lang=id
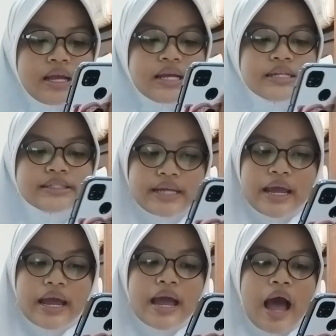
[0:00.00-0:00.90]

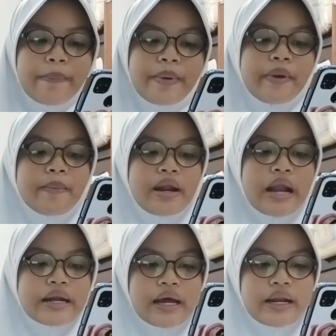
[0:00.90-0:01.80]
C. Apa
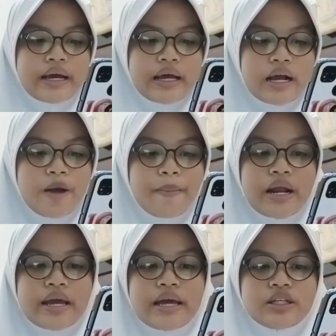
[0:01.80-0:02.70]
perbedaan keanekaragaman
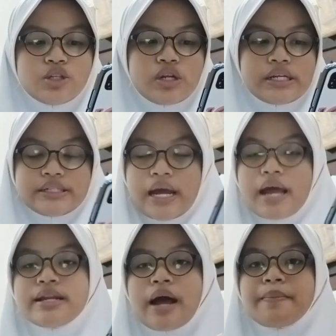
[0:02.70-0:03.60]
hayati
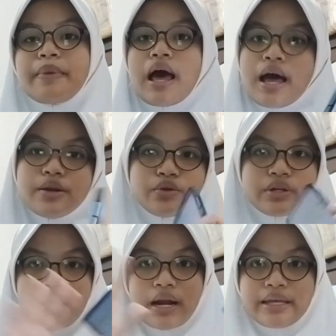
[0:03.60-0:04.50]
Indonesia dengan belahan
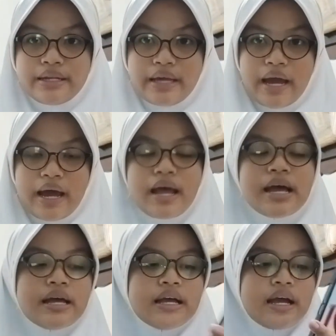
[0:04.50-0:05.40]
dunia lainnya?
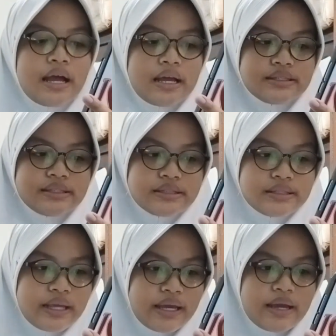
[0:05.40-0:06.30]

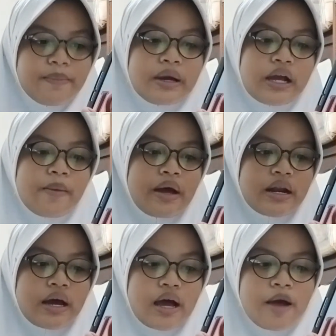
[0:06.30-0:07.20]
D.
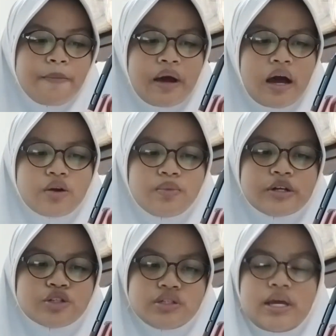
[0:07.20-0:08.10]
Bagaimanakah pengaruh
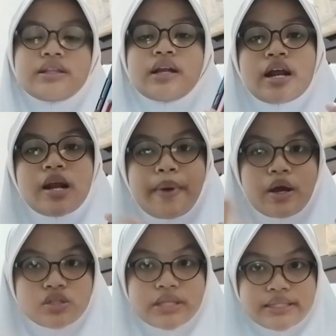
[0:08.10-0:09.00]
manusia terhadap
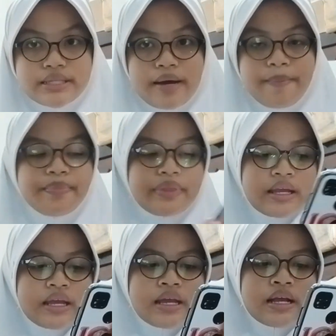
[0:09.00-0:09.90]
ekosistem?
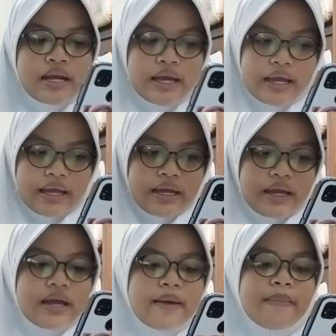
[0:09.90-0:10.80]
E.
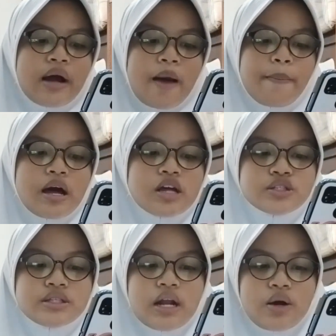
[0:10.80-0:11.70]
Mengapa harus
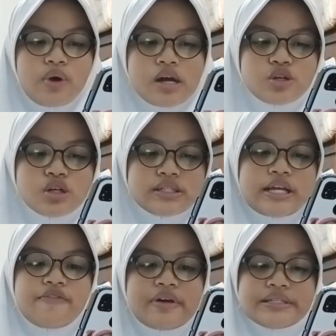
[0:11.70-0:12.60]
dilakukan
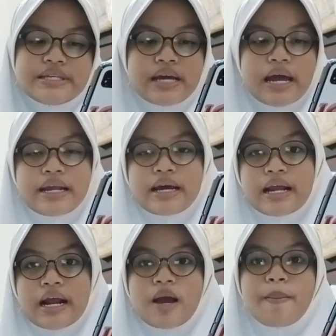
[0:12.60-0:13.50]
konservasi
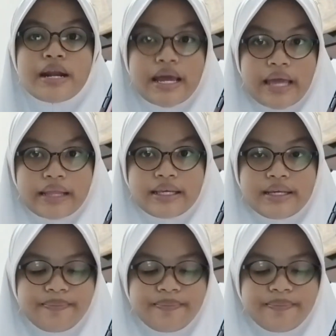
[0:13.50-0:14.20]
keanekaragaman hayati?